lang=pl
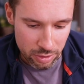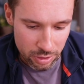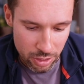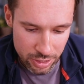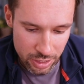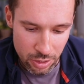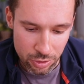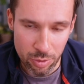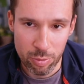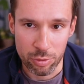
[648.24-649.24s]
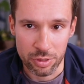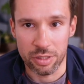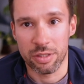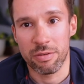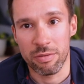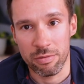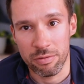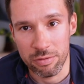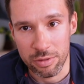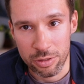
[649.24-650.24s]
Co jeszcze, jeżeli chodzi o plusy?
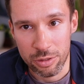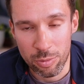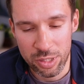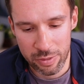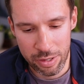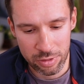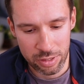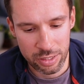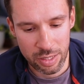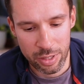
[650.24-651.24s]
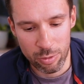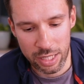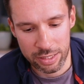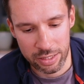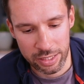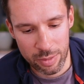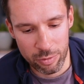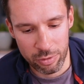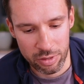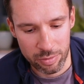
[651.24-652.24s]
dobrze działający system regulacji. Tak jak
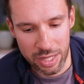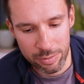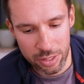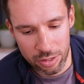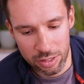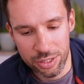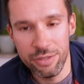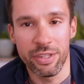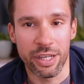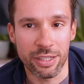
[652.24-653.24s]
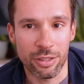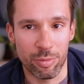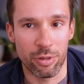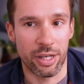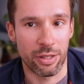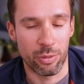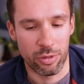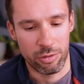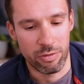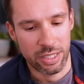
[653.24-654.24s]
mówiłem, dla mnie trochę dziwne jest to
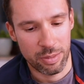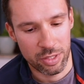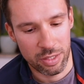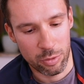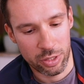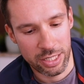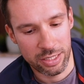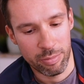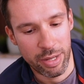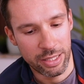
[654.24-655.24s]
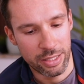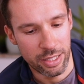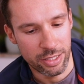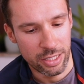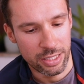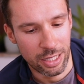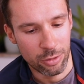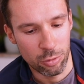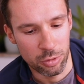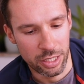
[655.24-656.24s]
pokrętło i uważam, że może jest zbędne, że jest tak
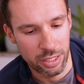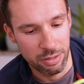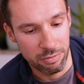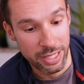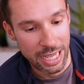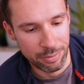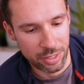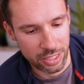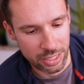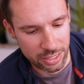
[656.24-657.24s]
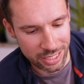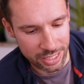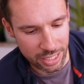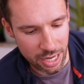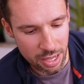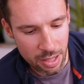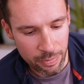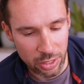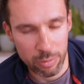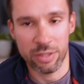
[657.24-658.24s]
duże i wydaje mi się, że jest ciężkie.
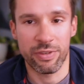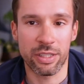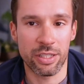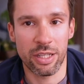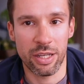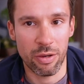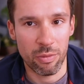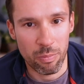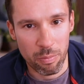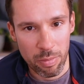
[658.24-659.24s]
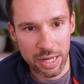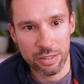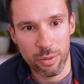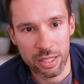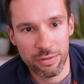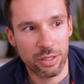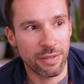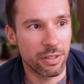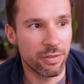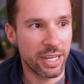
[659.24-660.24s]
Natomiast faktycznie bardzo łatwo nawet w